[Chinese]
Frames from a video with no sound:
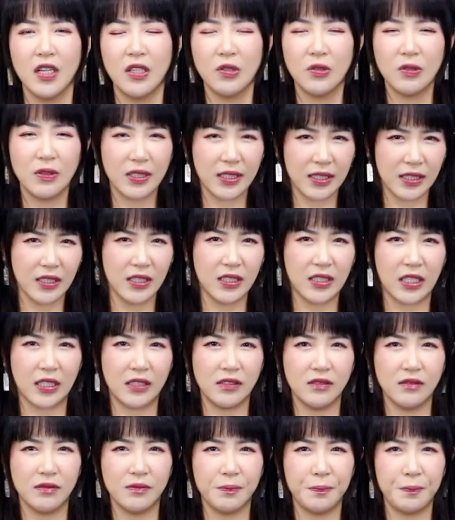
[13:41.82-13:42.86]
如果一个
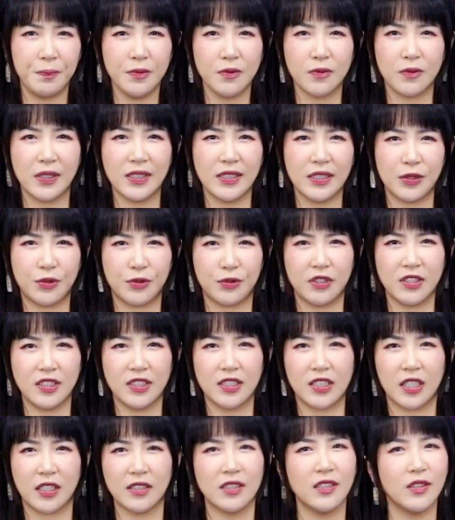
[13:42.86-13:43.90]
人不管你学
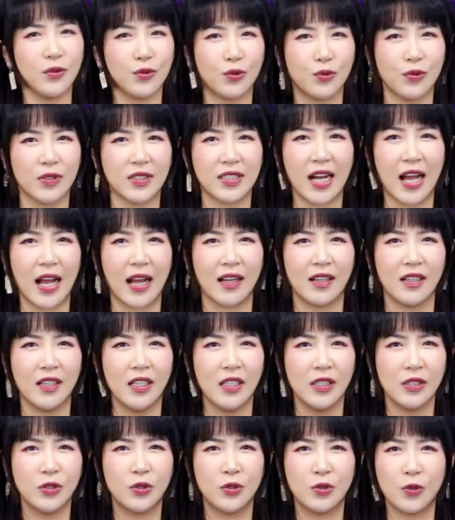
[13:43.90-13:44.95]
习成绩有多差，
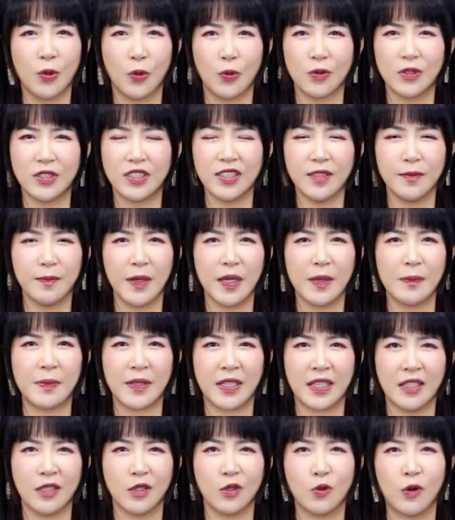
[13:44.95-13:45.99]
总是被
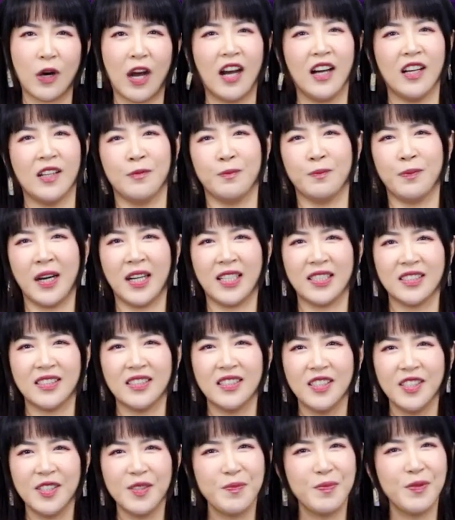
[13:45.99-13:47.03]
别人夸很棒，
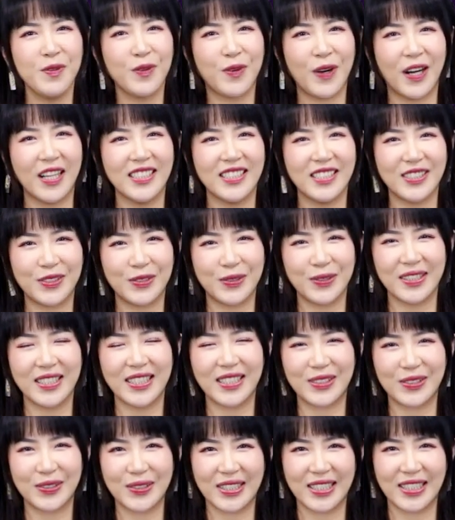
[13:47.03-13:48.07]
不管你作
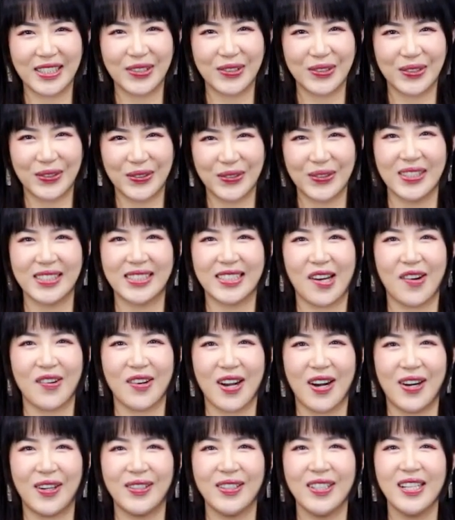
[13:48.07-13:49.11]
业做的有多糟
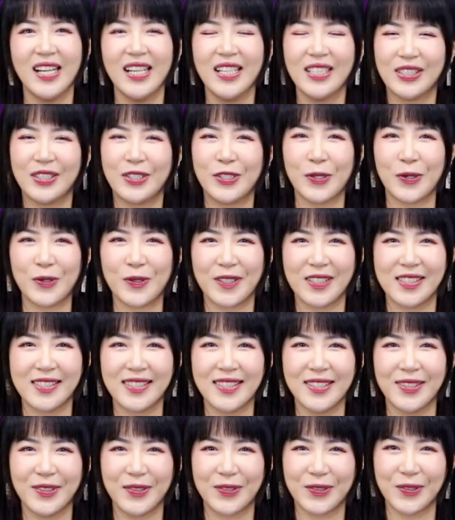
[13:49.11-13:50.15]
糕，总
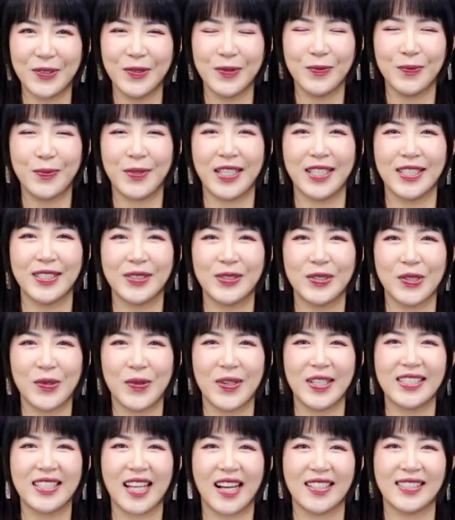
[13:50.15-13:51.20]
是有公平作
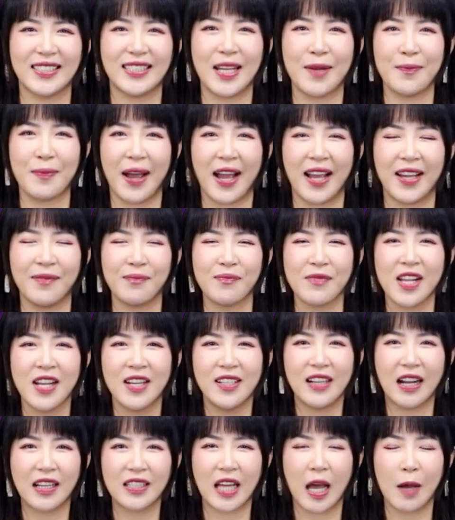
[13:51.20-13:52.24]
为挡箭牌，
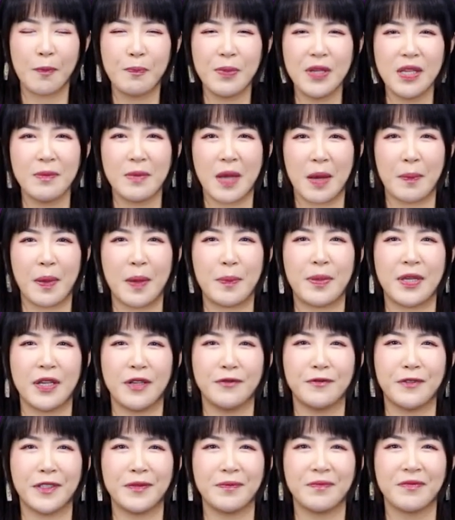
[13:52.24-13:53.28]
让他避免被
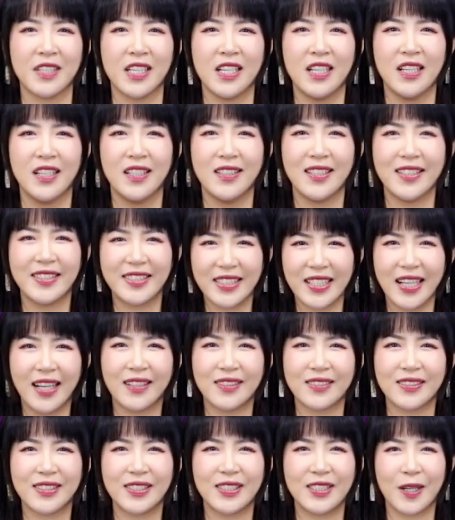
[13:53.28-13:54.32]
评分。那这
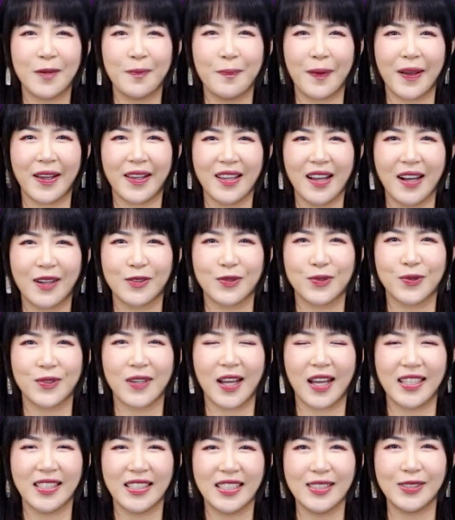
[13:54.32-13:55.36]
样将培养出
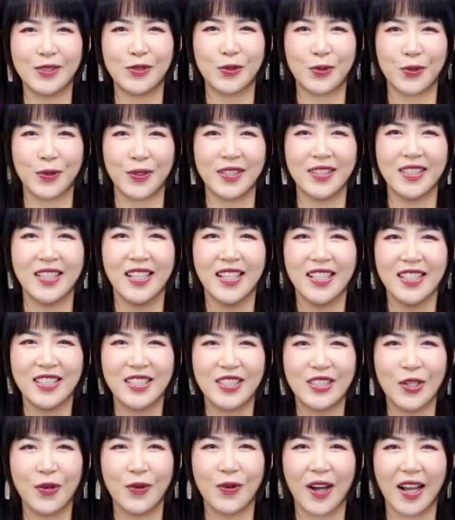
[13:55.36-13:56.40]
来一群
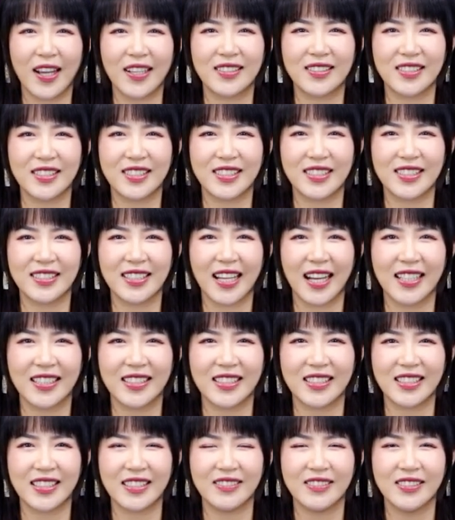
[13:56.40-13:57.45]
受害者心态
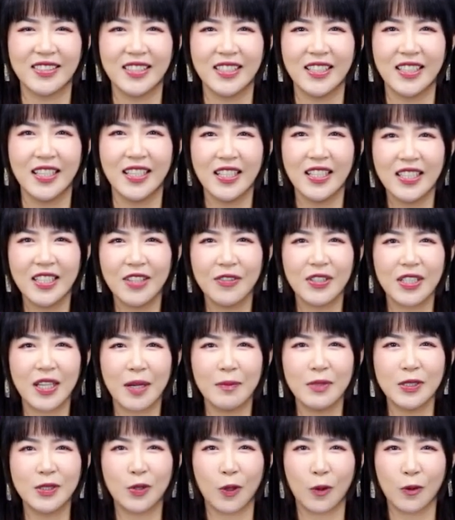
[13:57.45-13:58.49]
的人，因为他
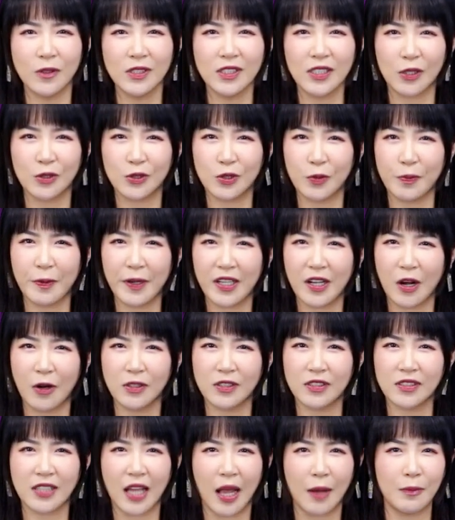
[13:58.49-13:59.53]
们从小就被告
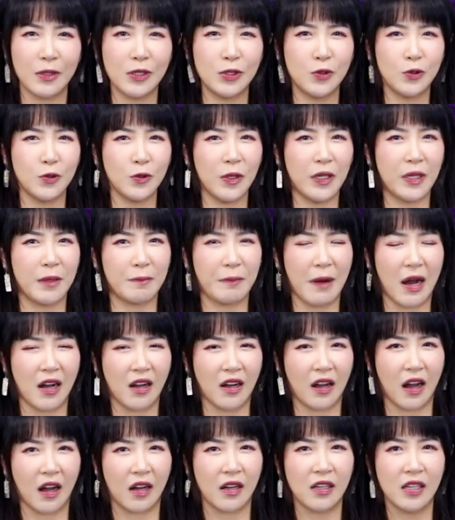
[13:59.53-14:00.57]
知他们最
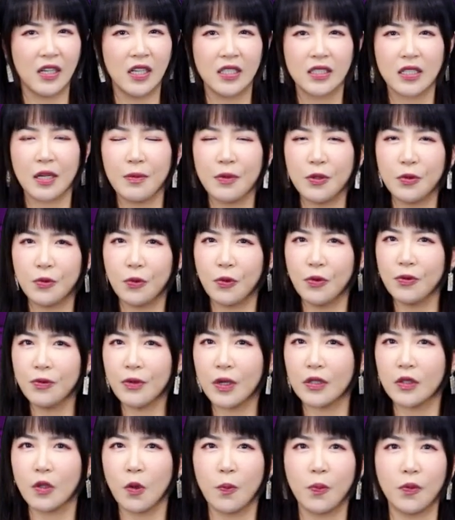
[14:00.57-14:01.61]
棒啊，他们永
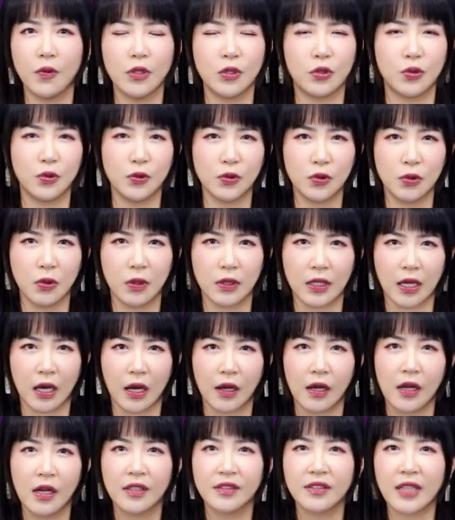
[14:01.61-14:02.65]
远都不会出错
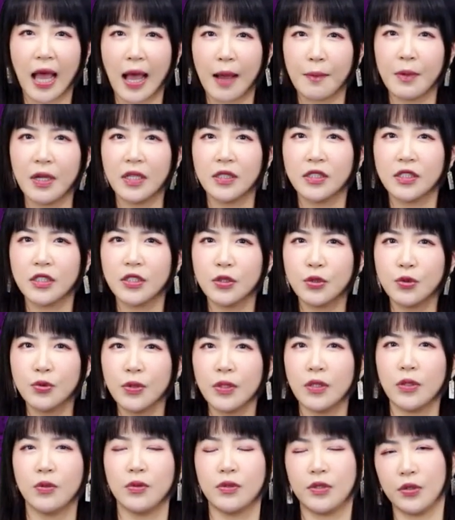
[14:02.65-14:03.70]
的，他们是
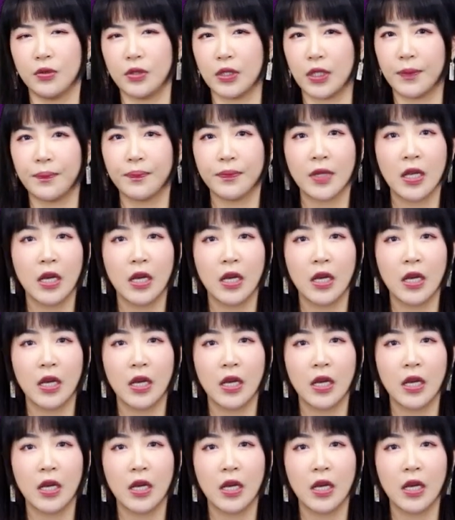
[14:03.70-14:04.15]
最优秀的，